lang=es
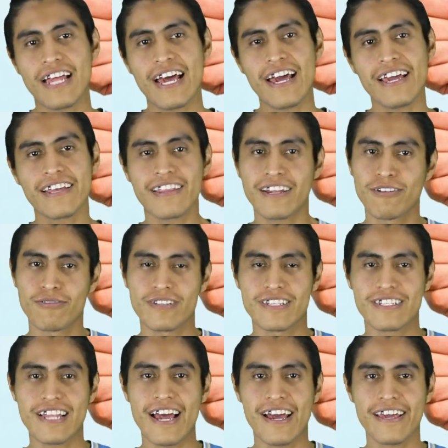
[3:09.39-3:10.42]
like, denos
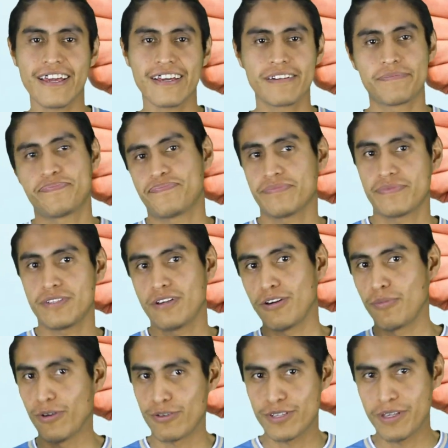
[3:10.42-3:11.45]
dislike,
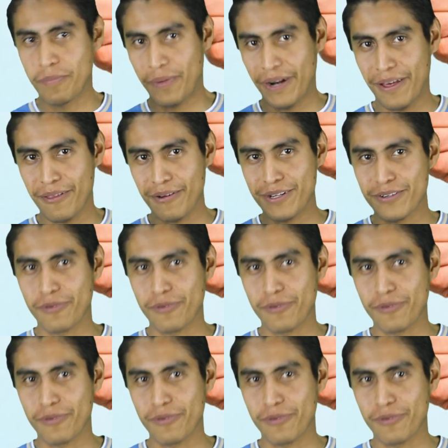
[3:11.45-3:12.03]
como los emperadores